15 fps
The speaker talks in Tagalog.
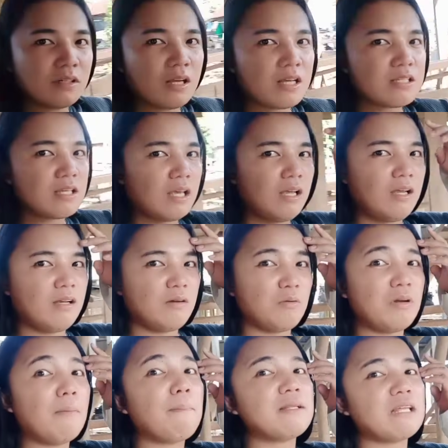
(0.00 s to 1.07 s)
kasi
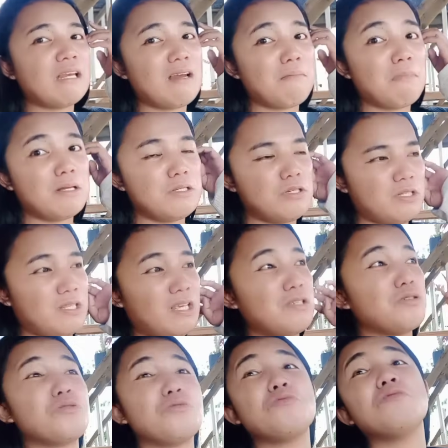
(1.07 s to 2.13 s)
kulang pa tayo ng budget sa
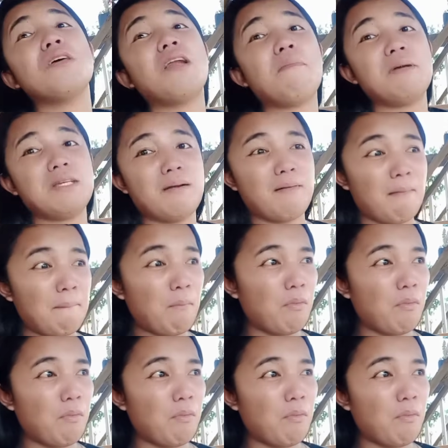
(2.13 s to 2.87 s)
susunod na naman yung mga,